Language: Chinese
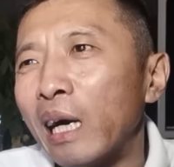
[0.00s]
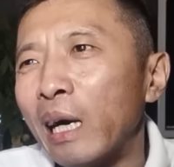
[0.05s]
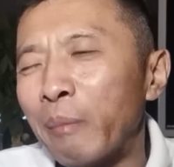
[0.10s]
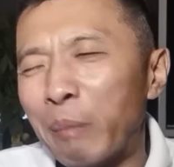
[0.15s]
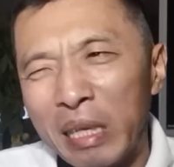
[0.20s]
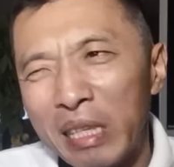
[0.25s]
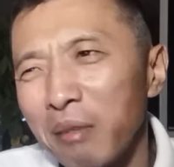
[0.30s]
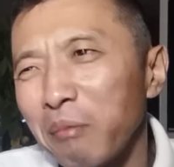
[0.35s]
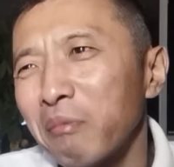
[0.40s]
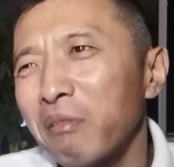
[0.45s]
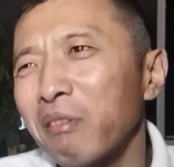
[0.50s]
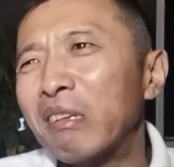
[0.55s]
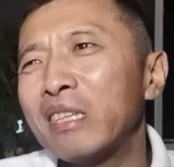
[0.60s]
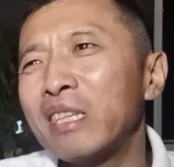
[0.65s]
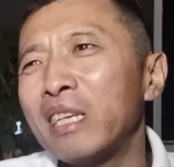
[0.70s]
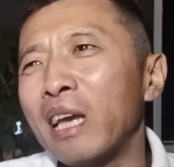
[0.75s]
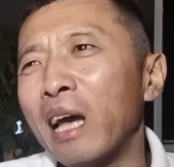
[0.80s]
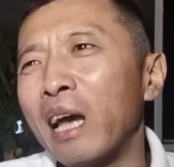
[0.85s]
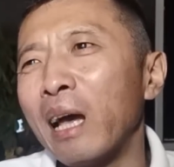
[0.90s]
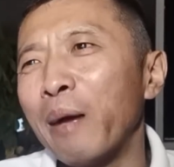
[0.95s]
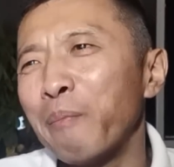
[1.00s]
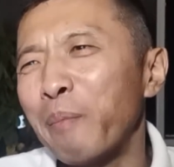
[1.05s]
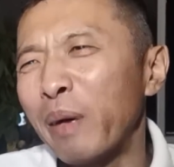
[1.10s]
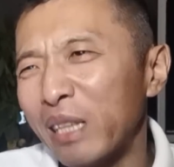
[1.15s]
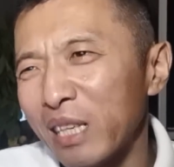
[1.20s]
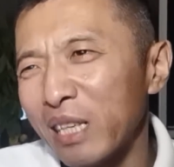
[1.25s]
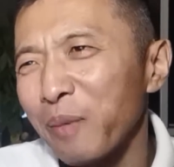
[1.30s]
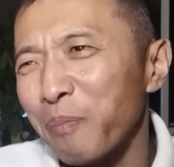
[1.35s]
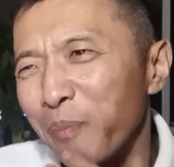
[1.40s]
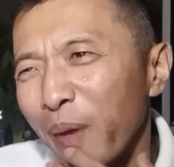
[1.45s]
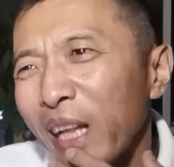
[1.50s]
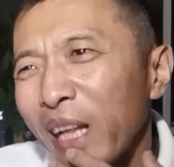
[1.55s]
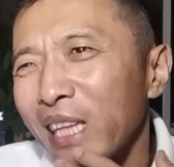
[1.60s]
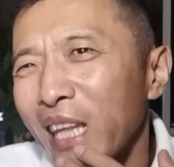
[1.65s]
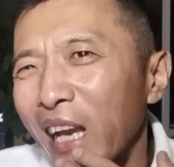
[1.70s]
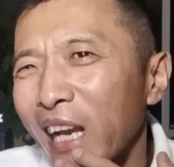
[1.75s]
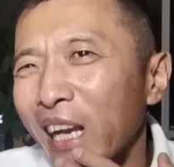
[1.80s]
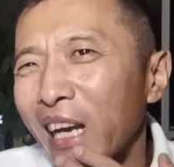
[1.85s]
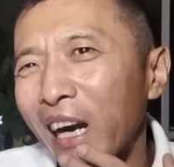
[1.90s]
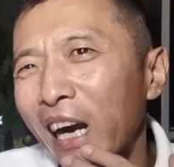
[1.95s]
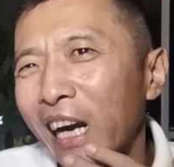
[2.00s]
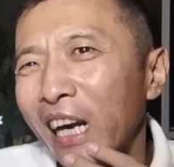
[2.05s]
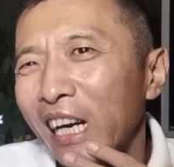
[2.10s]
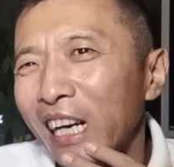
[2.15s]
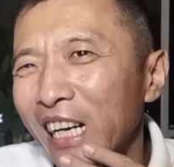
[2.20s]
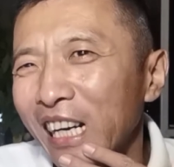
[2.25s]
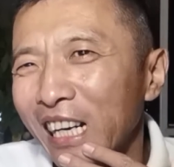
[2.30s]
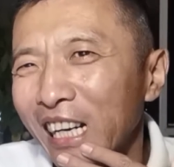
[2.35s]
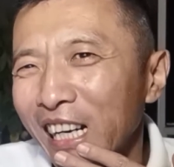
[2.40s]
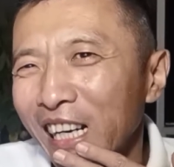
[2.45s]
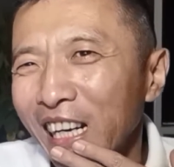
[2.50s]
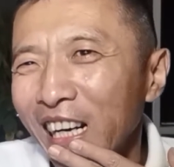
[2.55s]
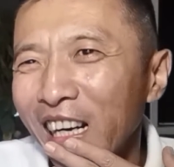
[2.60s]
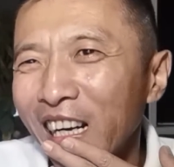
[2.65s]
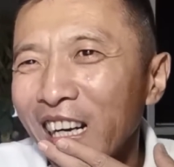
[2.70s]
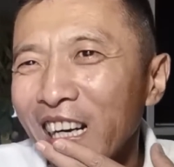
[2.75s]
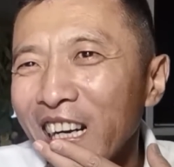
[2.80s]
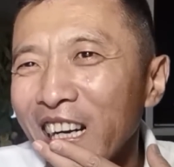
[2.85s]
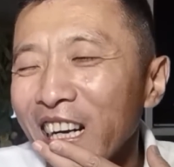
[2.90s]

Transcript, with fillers: 没那么多钱，办的是半年卡，呵呵，